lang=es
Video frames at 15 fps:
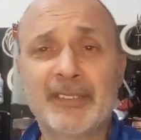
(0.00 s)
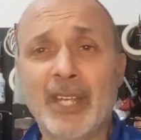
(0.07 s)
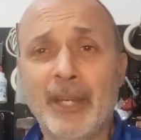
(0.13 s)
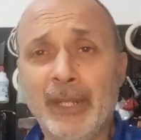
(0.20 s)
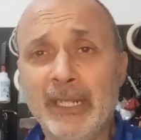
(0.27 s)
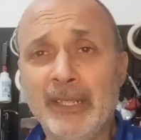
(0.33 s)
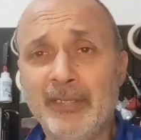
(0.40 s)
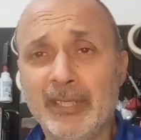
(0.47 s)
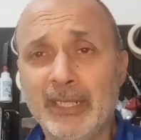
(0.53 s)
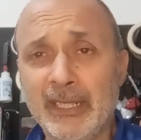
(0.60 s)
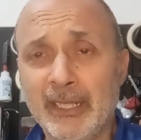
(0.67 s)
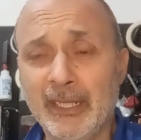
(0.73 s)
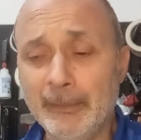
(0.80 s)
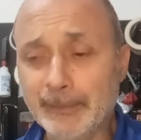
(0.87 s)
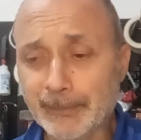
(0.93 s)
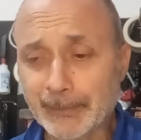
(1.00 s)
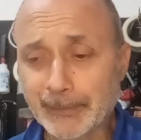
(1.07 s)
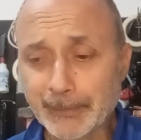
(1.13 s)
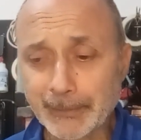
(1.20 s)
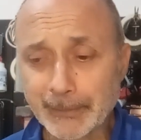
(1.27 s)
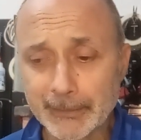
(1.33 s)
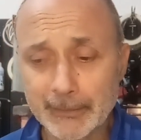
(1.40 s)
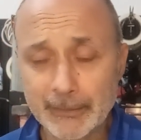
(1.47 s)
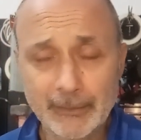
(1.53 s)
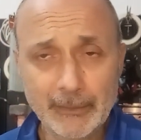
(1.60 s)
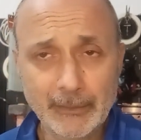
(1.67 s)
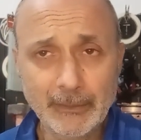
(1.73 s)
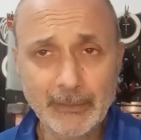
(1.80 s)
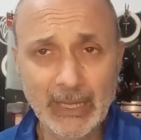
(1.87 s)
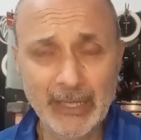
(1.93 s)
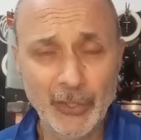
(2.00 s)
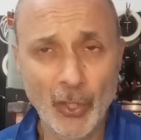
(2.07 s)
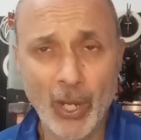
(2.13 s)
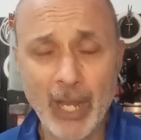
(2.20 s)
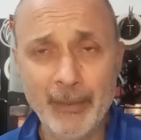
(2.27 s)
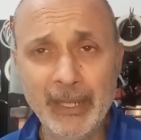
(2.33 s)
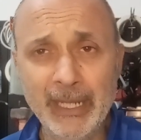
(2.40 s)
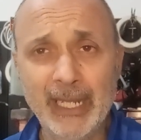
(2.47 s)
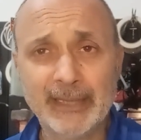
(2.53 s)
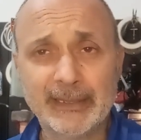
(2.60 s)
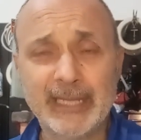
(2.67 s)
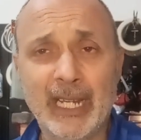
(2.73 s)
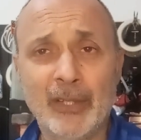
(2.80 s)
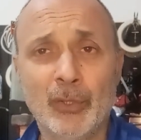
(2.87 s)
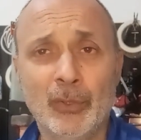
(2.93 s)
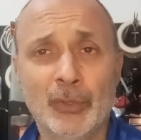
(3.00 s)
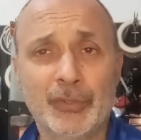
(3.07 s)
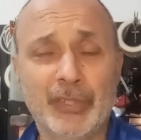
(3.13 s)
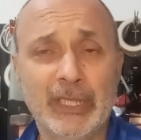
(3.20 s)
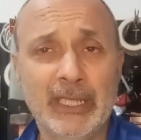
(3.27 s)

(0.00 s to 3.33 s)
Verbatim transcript: ya sabéis si nos habéis estado